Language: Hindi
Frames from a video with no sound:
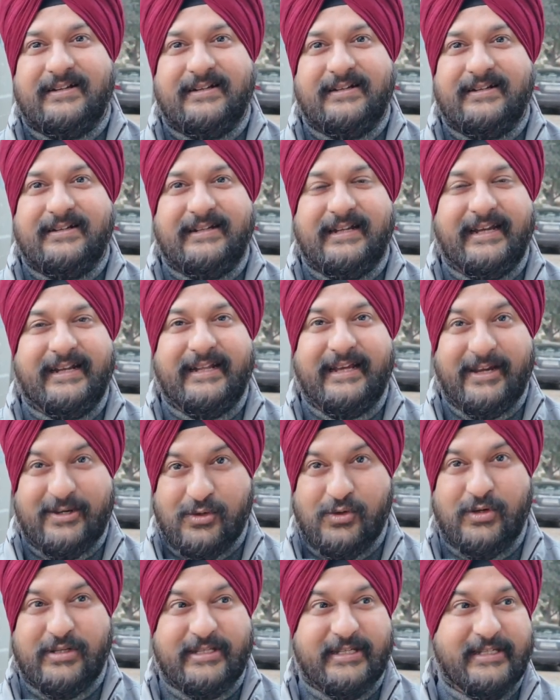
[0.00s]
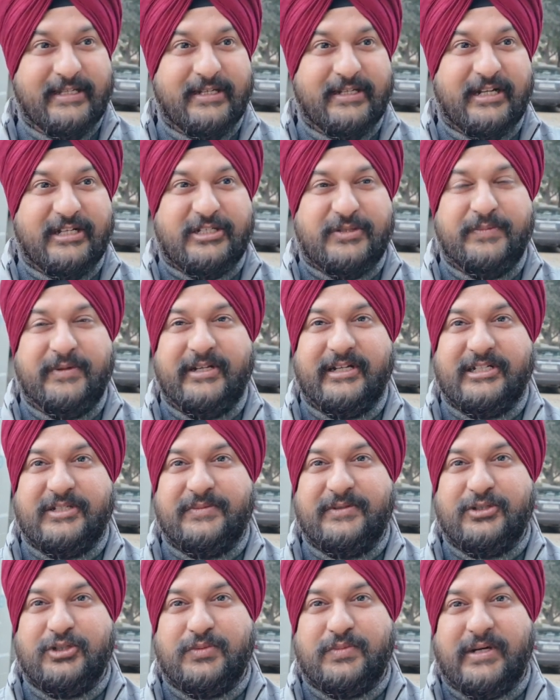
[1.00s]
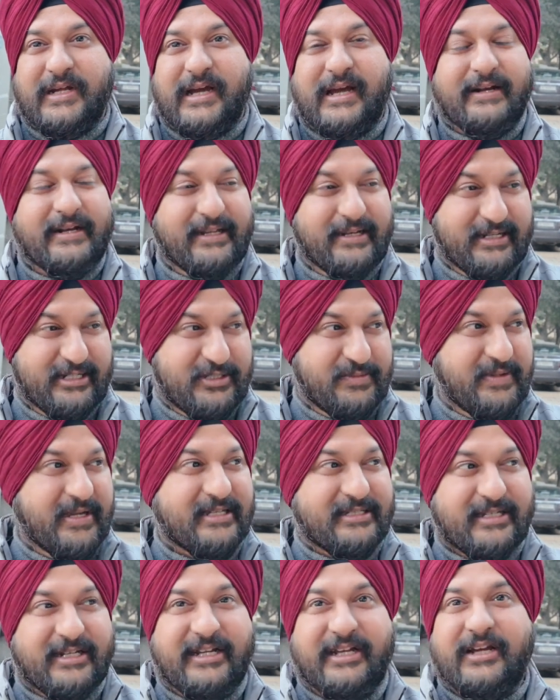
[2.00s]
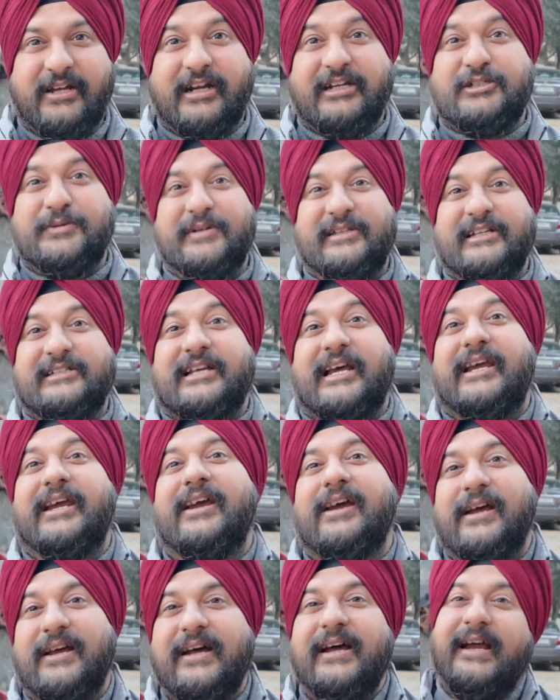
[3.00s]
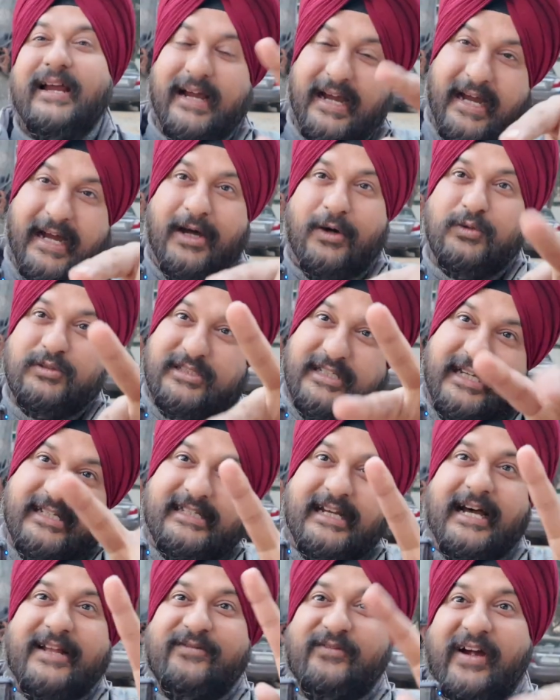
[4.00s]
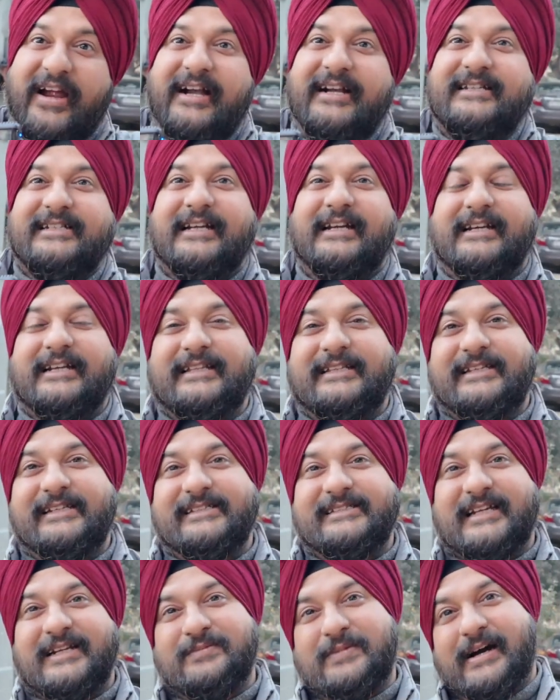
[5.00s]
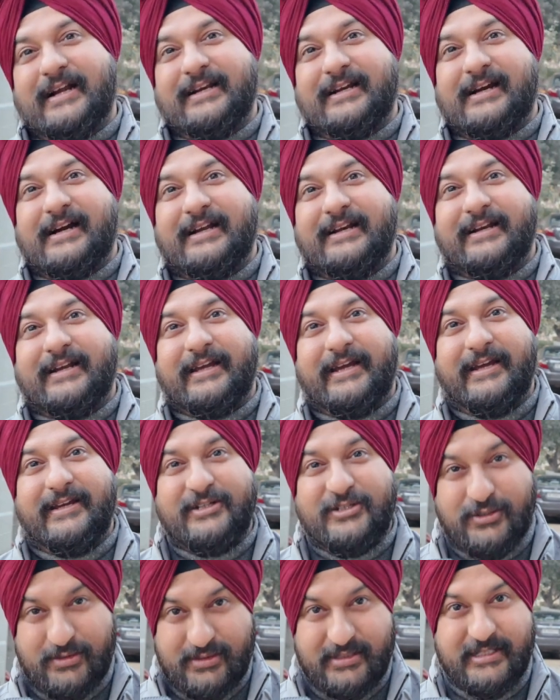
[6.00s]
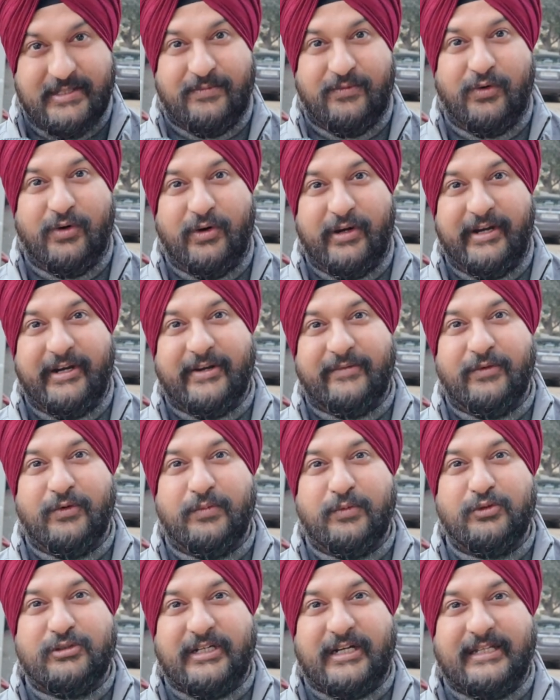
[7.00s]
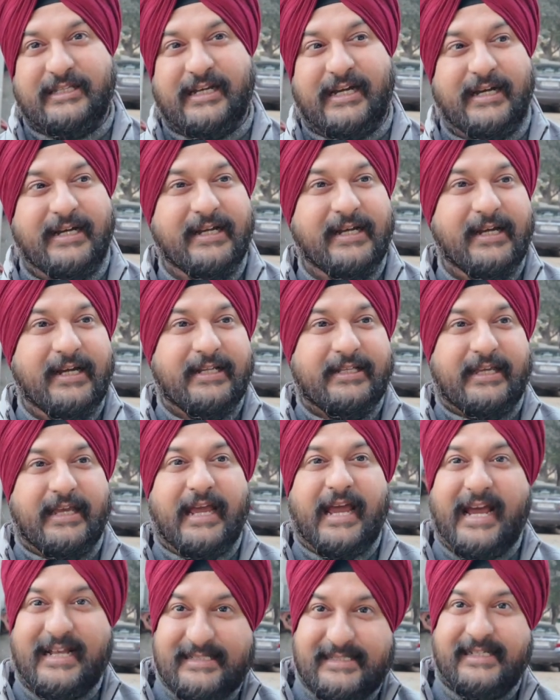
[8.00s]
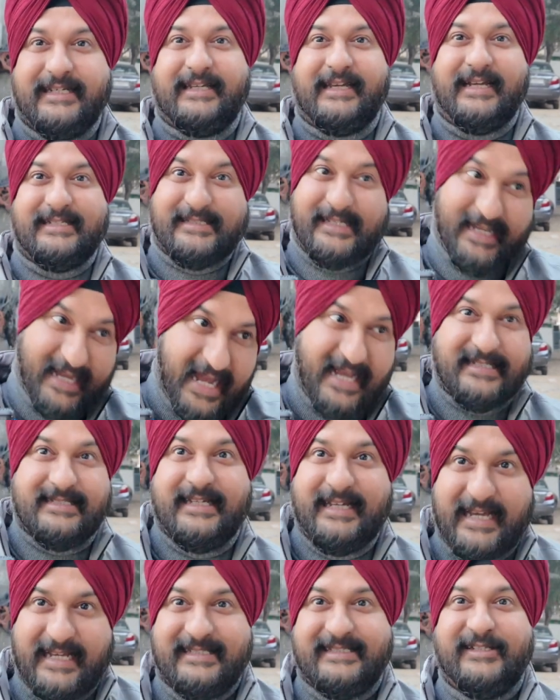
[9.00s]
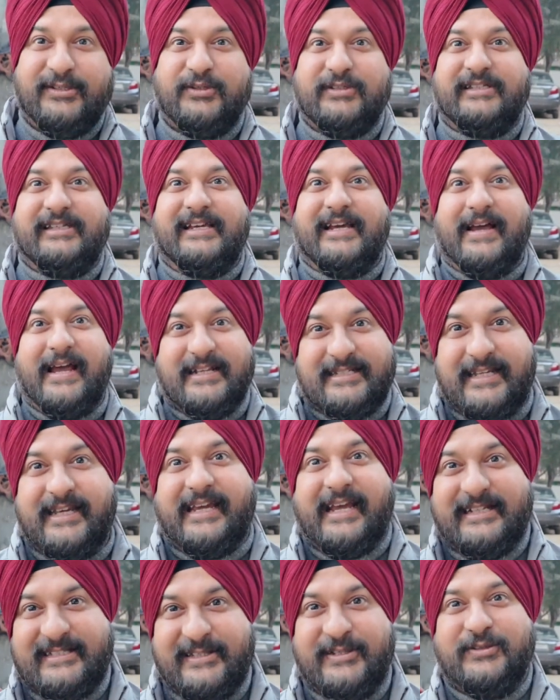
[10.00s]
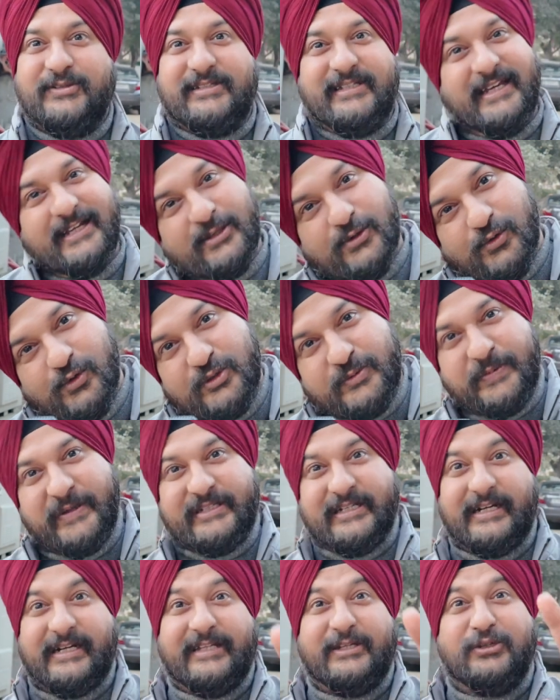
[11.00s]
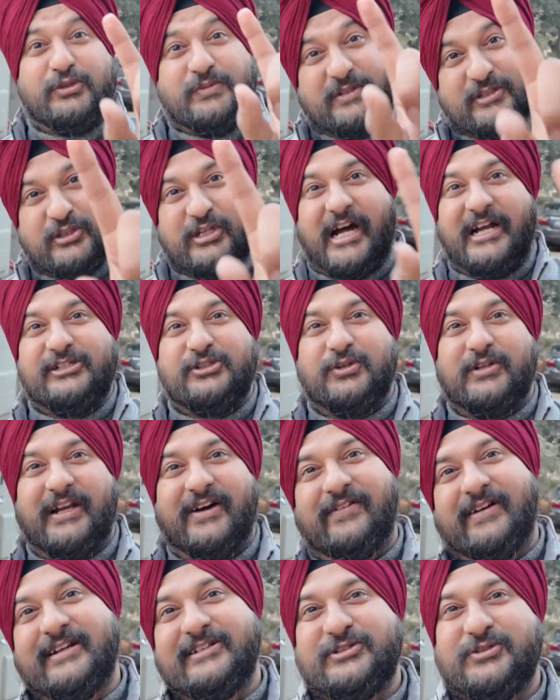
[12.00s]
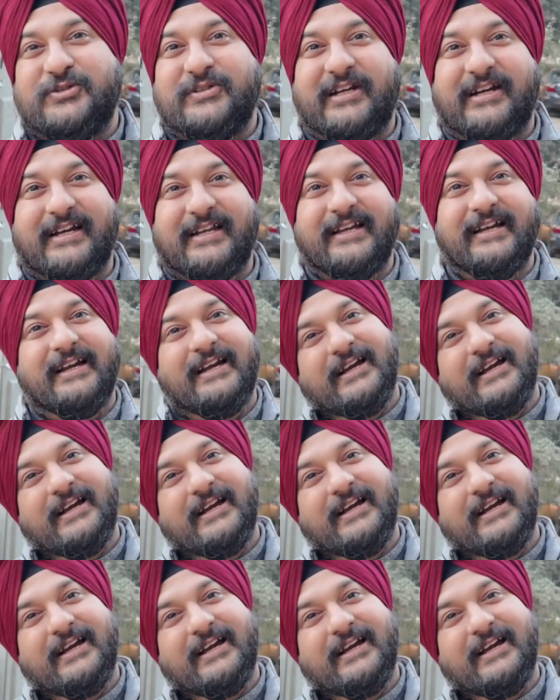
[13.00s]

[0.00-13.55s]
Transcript: नहीं नहीं एक और थी रश्मि रश्मि चोपड़ा नहीं रश्मि ऐसे रश्मि देसाई देसाई हाँ उसके साथ फाइट चल रही थी सलमान खान के जब वो इंटरव्यू पूछ रहा था कि ऐसे कैसे ऐसे ऐसे होती है ऐसे कैसे होती है तो उस पर चल रही थी उसमें सुधार शुक्ला वाला शो लेगा